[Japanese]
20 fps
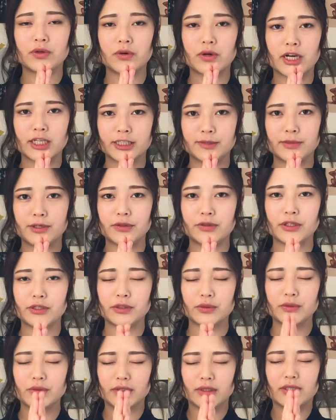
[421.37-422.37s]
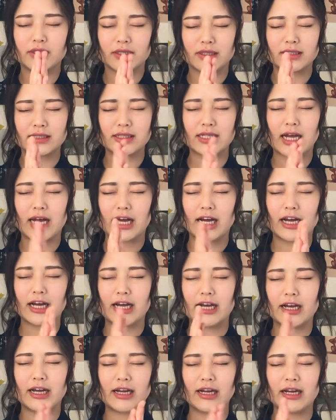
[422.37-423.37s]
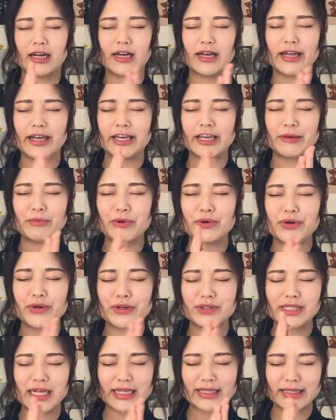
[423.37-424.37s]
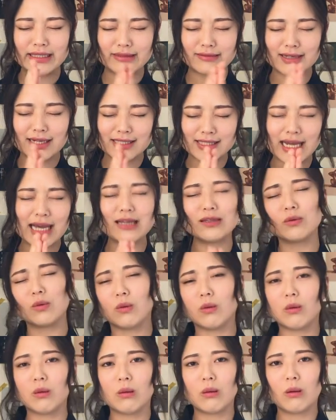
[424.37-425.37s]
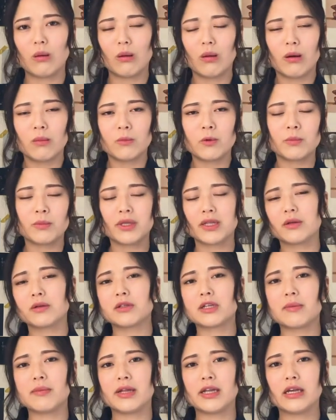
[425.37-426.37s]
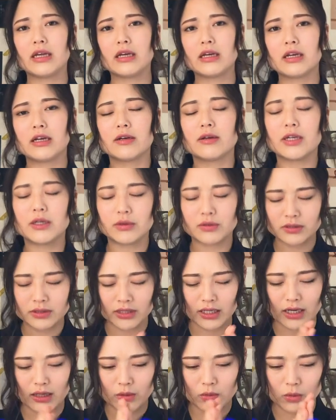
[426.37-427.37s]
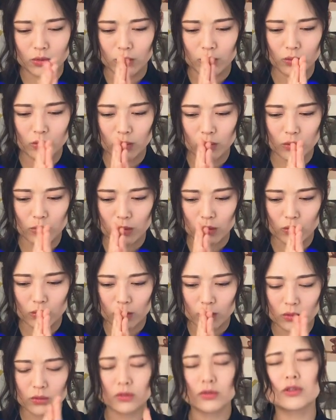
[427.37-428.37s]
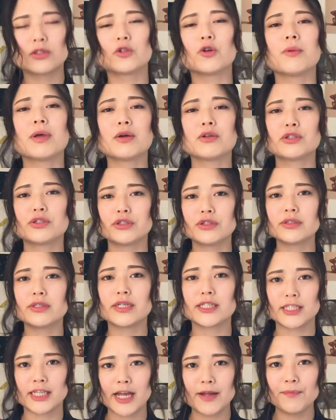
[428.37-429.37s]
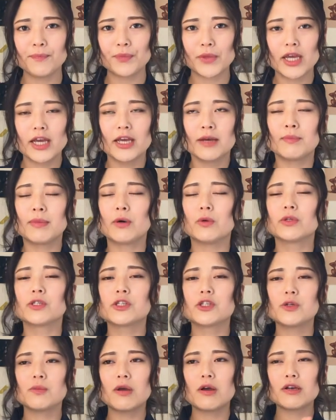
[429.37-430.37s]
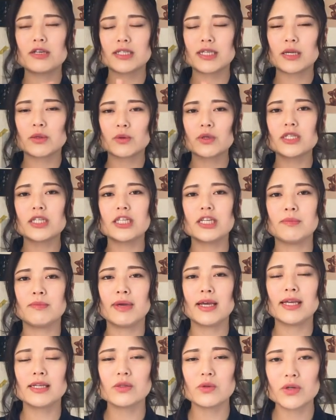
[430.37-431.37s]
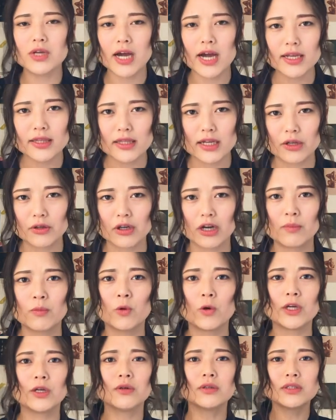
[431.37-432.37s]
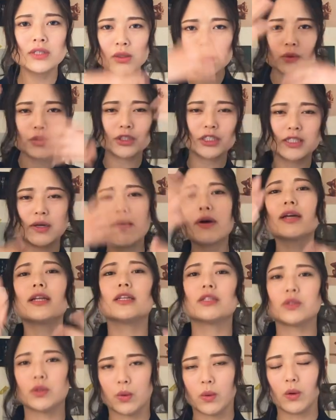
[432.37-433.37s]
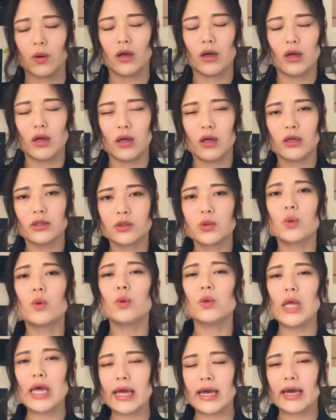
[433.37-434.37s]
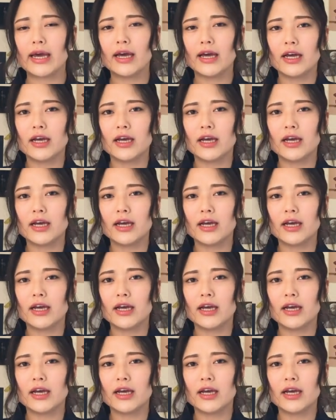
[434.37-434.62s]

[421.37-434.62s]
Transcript: りを始めるんですよさあ疫病を去ってくださいともうみんなのためにいろんなこうお勤めをするんですねまあお勤めをした後に瞑想に入ったりとかもういろんなことしたわけですよそこで